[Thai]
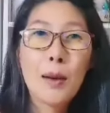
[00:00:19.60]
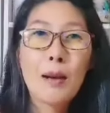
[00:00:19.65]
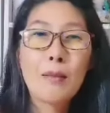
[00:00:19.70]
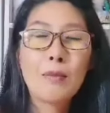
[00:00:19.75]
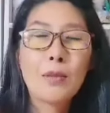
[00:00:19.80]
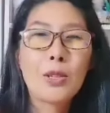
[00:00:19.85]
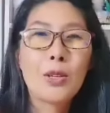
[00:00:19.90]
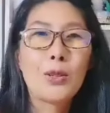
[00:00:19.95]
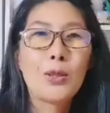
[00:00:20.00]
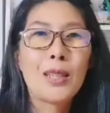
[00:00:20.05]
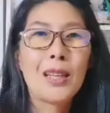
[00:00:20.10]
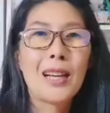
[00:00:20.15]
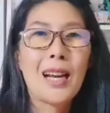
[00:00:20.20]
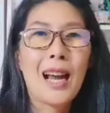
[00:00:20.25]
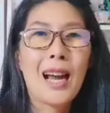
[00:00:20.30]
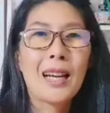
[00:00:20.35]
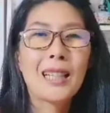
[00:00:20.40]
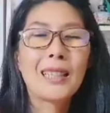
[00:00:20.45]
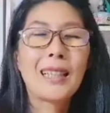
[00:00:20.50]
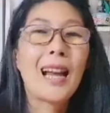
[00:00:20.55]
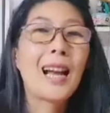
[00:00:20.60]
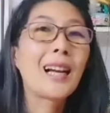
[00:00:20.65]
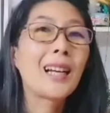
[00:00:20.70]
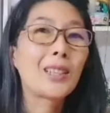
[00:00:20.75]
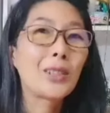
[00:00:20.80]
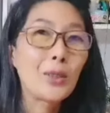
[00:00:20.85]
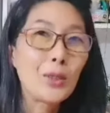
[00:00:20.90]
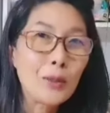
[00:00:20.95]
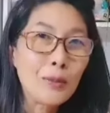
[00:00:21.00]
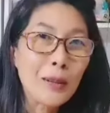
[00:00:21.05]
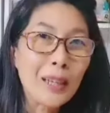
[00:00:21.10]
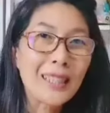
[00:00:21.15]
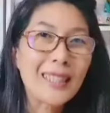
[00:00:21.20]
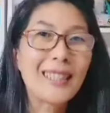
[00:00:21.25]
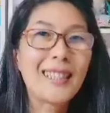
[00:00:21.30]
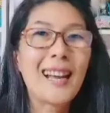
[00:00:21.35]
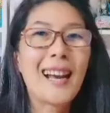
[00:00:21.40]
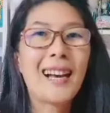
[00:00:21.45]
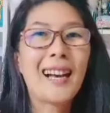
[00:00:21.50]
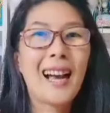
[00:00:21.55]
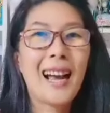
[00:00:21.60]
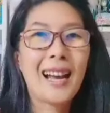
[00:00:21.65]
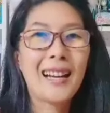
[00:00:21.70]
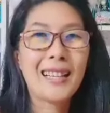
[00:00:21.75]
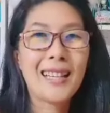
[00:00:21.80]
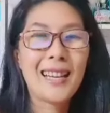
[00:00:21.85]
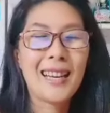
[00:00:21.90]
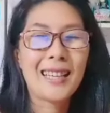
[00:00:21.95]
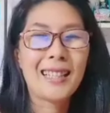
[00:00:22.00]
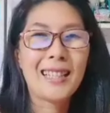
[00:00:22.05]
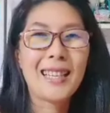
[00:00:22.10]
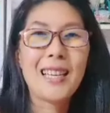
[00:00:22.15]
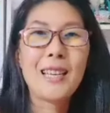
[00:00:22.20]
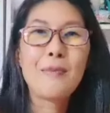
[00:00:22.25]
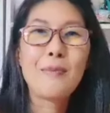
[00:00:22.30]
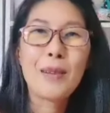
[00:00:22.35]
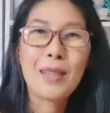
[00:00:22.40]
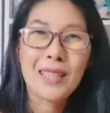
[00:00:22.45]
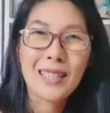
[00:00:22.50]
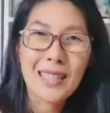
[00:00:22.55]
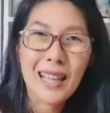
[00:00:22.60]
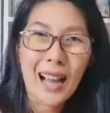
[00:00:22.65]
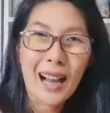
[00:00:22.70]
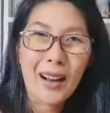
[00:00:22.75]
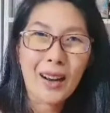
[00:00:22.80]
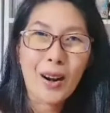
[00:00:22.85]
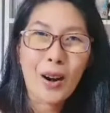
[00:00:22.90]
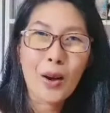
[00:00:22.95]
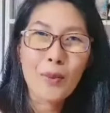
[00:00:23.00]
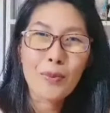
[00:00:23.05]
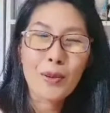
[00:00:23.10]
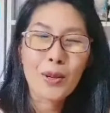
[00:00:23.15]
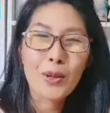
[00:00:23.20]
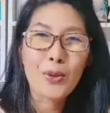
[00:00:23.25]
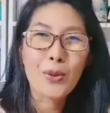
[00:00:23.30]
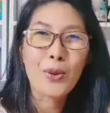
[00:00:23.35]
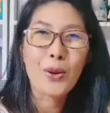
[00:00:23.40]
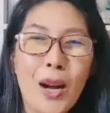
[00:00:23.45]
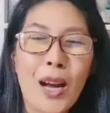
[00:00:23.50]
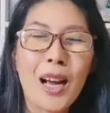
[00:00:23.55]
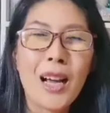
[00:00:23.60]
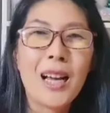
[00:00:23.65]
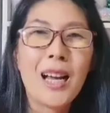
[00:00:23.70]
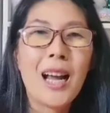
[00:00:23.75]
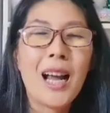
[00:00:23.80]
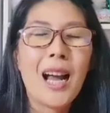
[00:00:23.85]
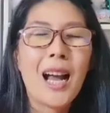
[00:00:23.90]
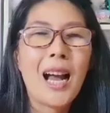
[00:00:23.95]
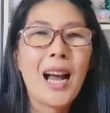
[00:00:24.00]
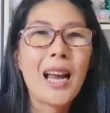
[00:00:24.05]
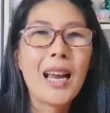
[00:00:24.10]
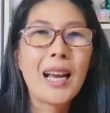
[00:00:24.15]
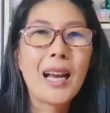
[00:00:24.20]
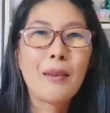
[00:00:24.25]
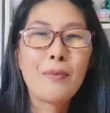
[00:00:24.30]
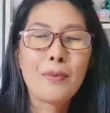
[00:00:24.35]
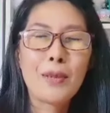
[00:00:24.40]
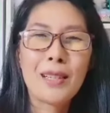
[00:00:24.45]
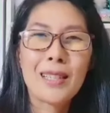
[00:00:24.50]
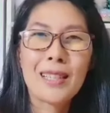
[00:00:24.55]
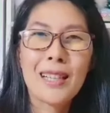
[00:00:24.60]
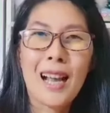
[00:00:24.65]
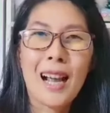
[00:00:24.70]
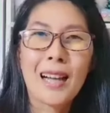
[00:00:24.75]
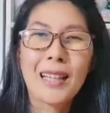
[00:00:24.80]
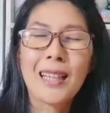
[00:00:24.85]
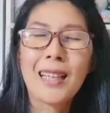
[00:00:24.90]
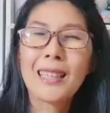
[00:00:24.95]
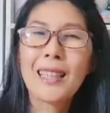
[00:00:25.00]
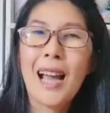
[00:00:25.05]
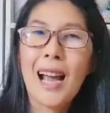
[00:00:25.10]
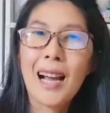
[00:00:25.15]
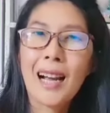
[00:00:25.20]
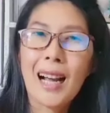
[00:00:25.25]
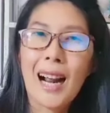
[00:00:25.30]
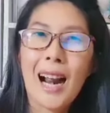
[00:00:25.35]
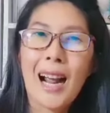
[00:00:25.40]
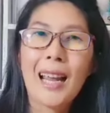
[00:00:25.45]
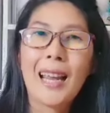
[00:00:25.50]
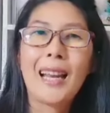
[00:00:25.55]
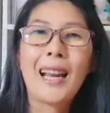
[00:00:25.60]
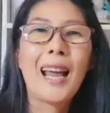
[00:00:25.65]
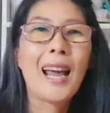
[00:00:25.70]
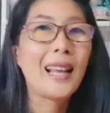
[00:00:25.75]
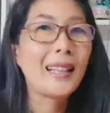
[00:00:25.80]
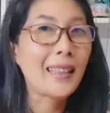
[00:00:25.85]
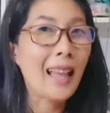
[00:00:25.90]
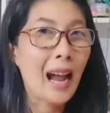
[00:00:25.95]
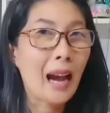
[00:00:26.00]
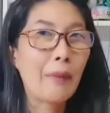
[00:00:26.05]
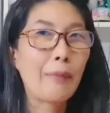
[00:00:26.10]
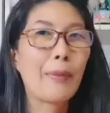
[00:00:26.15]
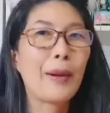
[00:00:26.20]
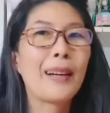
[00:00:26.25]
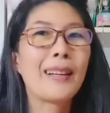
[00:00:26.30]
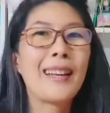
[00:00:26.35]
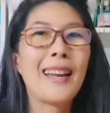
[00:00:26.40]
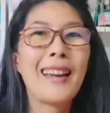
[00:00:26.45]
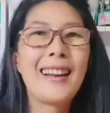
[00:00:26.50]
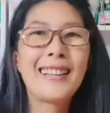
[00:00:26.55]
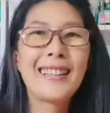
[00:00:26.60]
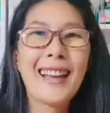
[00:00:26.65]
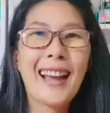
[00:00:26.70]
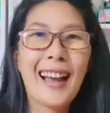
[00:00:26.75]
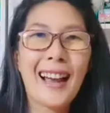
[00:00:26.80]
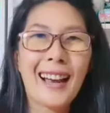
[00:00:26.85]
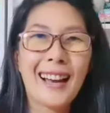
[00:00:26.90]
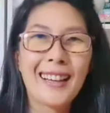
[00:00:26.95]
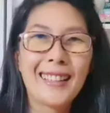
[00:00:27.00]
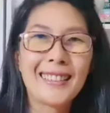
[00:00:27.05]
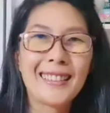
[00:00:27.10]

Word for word: แมมโชติลักษ์นักกระตุ้นพัฒนาการเด็กที่ปรึกษาครอบครัว ให้คำปรึกษาทั้งทางไกลและต่างประเทศค่ะ